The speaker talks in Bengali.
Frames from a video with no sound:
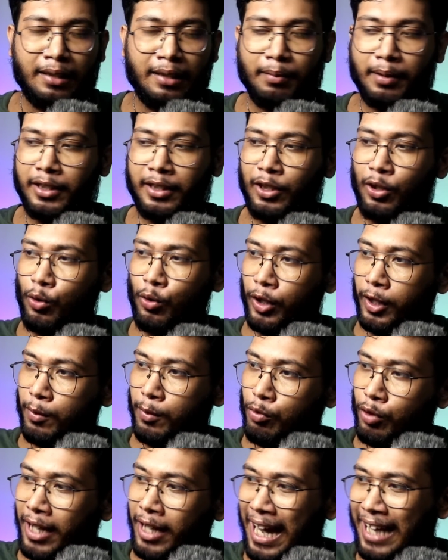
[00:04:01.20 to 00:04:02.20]
দেখতে পাচ্ছি লোকের
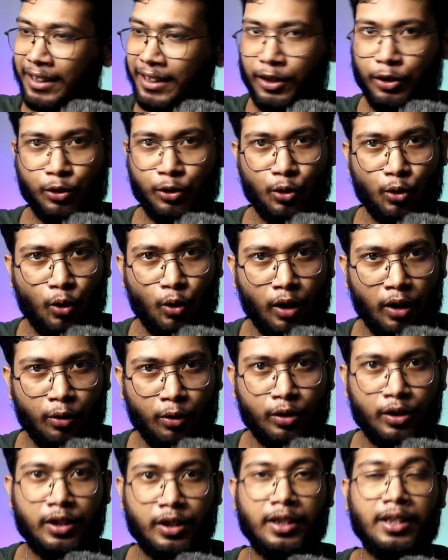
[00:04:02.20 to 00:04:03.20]
মুখে অ্যাসিড থ্রো করা
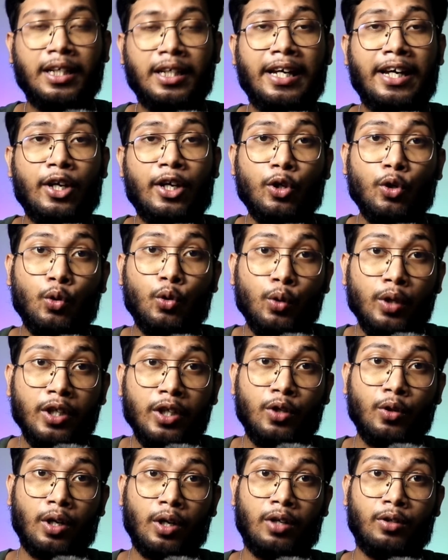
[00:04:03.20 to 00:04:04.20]
হচ্ছে
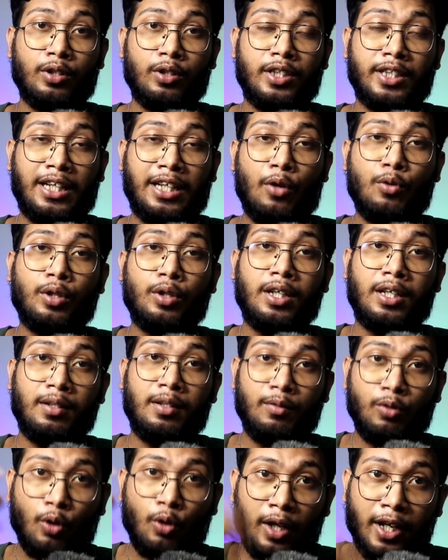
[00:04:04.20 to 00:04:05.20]
গুলি করা হচ্ছে কাউকে
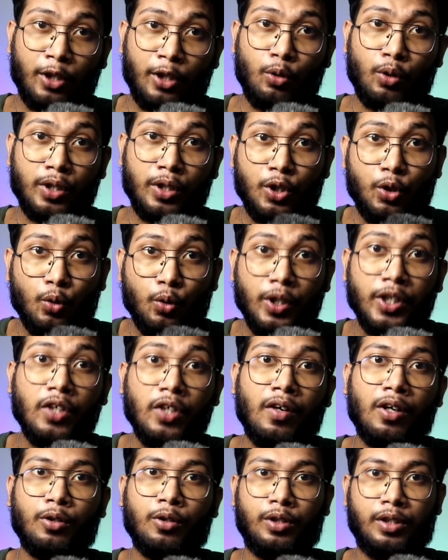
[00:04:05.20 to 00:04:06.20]
গলায় দড়ি দিয়ে ঝুলি
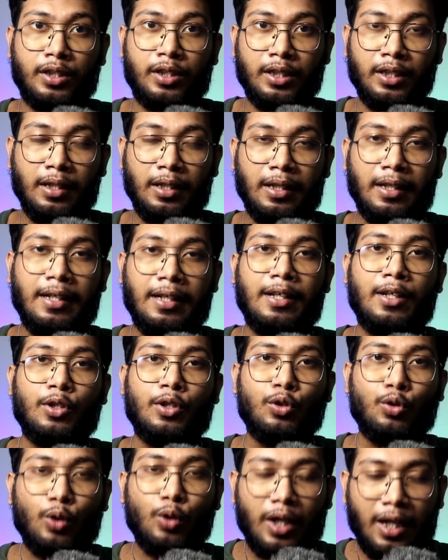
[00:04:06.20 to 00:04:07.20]
দেওয়া হচ্ছে
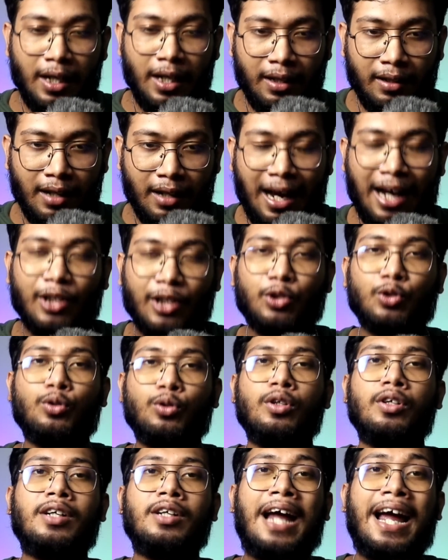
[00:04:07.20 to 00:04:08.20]
তো এর
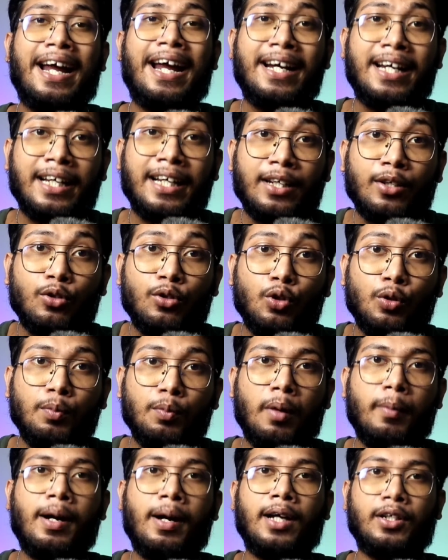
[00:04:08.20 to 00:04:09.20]
আসল রায়টা
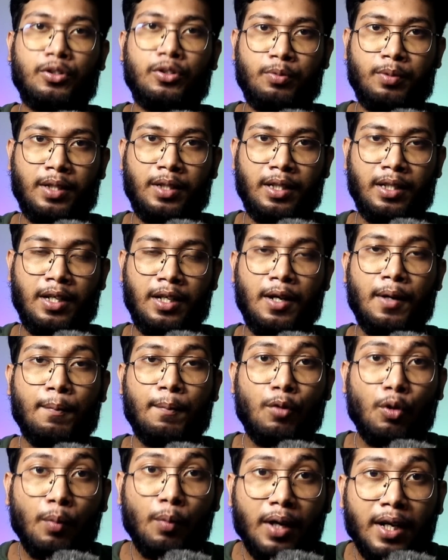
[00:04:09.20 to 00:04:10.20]
কীরকমভাবে আসবে
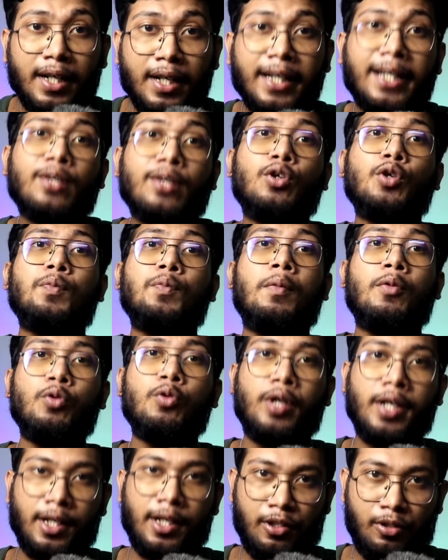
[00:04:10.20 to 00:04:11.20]
প্রমাণটা কীরকমভাবে
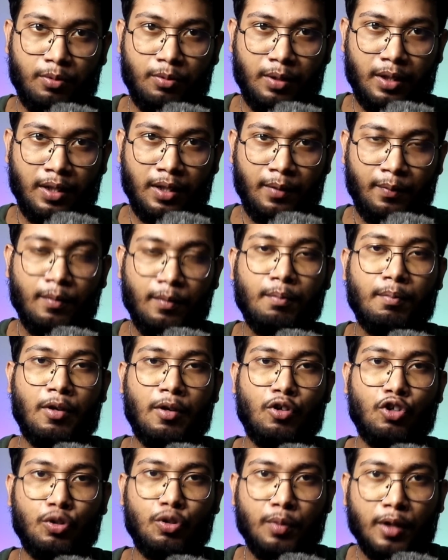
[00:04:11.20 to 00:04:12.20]
উঠে আসবে
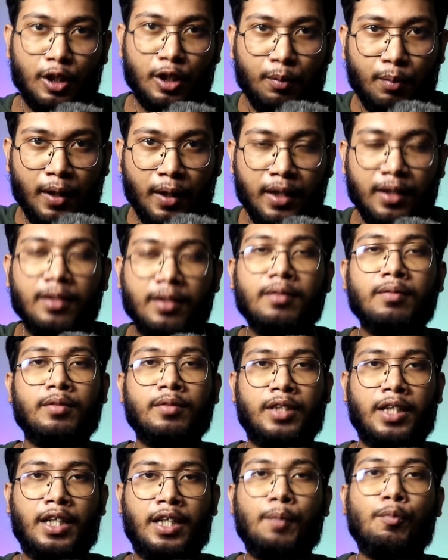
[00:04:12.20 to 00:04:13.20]
মনোজ বাজপেয়ী
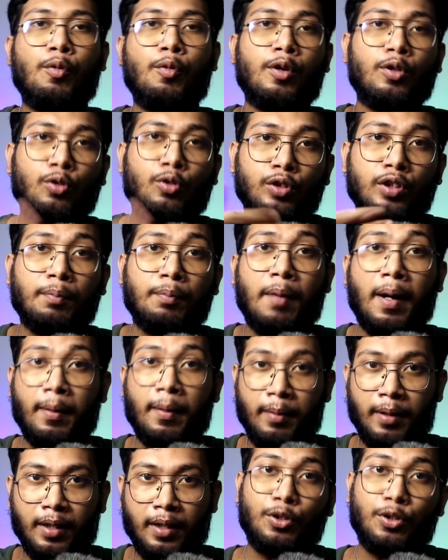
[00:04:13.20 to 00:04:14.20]
সে কি প্রমাণ করতে
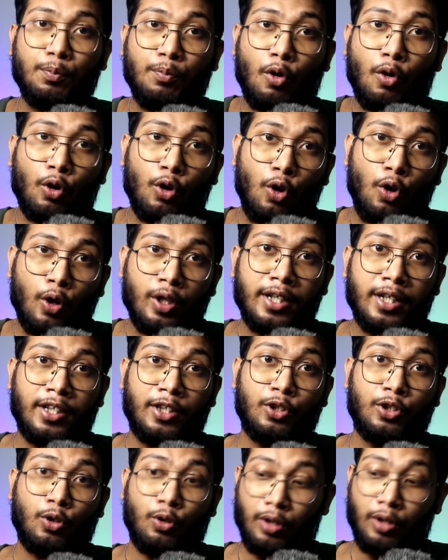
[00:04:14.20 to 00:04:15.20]
পারবে বড়
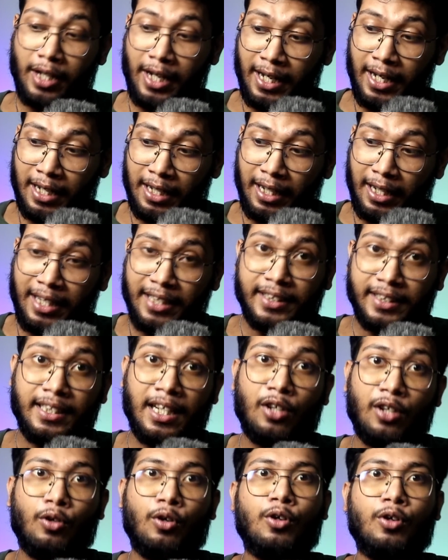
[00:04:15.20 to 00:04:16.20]
লয়ারকে যখন এর আগেইনস্টে
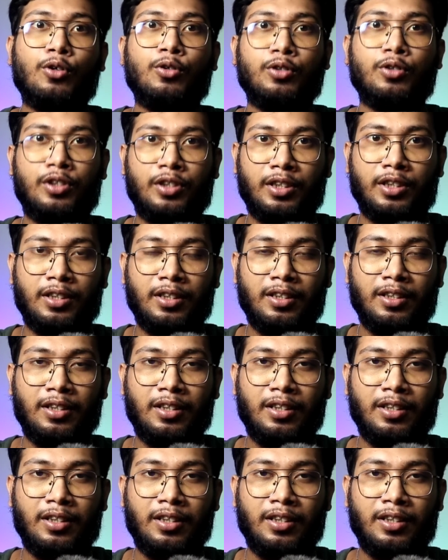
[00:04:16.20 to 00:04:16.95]
দাঁড় করানো হচ্ছে